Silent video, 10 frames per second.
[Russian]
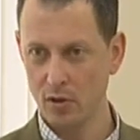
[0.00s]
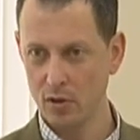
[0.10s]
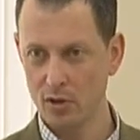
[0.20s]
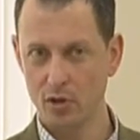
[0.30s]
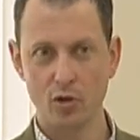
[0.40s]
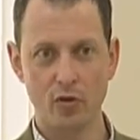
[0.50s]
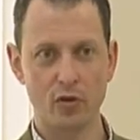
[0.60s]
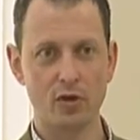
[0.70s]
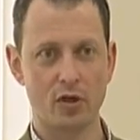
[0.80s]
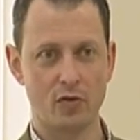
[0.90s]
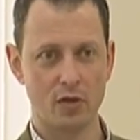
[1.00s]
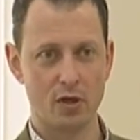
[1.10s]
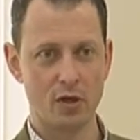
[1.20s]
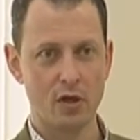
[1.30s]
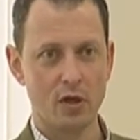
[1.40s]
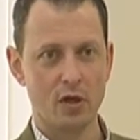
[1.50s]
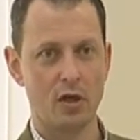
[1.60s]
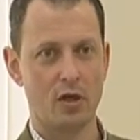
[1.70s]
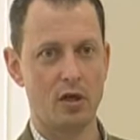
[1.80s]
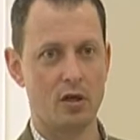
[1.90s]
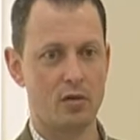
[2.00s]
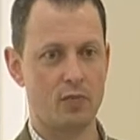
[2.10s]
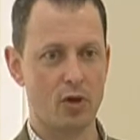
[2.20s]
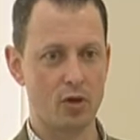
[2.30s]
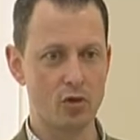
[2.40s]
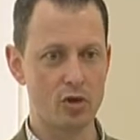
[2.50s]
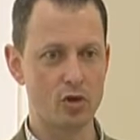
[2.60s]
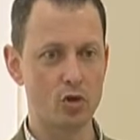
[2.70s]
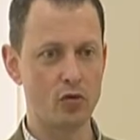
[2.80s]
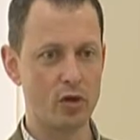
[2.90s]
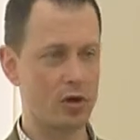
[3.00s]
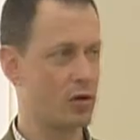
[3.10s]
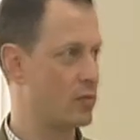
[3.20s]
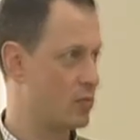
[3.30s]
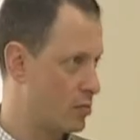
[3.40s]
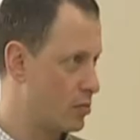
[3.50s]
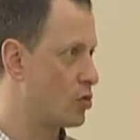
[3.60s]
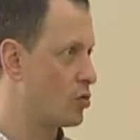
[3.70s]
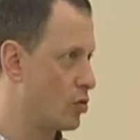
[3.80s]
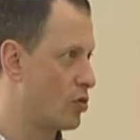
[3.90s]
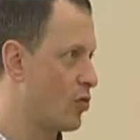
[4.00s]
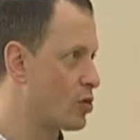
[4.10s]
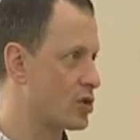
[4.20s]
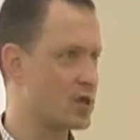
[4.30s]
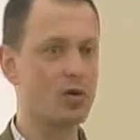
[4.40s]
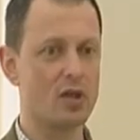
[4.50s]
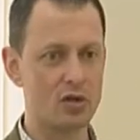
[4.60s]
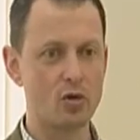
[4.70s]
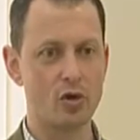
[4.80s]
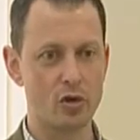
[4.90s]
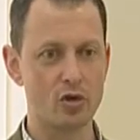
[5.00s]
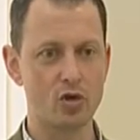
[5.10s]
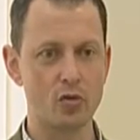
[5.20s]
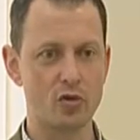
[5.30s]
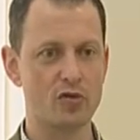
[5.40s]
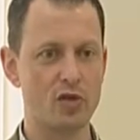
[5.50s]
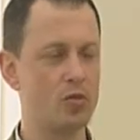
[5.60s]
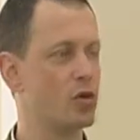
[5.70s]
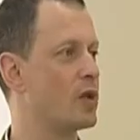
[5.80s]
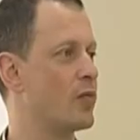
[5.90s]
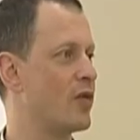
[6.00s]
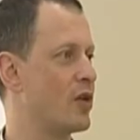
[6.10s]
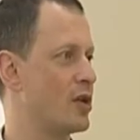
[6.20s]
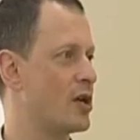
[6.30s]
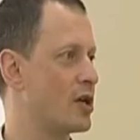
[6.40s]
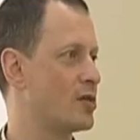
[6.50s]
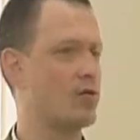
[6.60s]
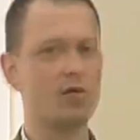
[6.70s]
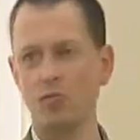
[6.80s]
цитируя Филатова, да, и продукт дешевый, ну, его можно сделать настолько дешевым, что все будут наплевать на качество, тем